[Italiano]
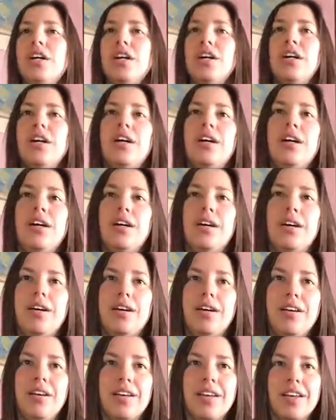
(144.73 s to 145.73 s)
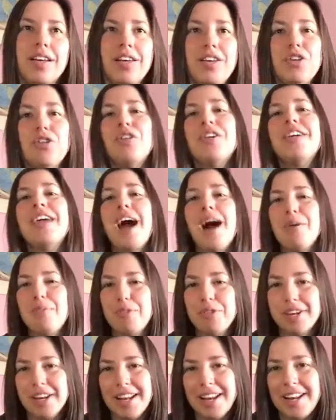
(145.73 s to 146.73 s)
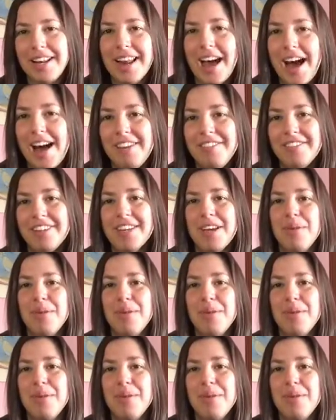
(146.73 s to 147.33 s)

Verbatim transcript: Eh, che io chiamo nelle live,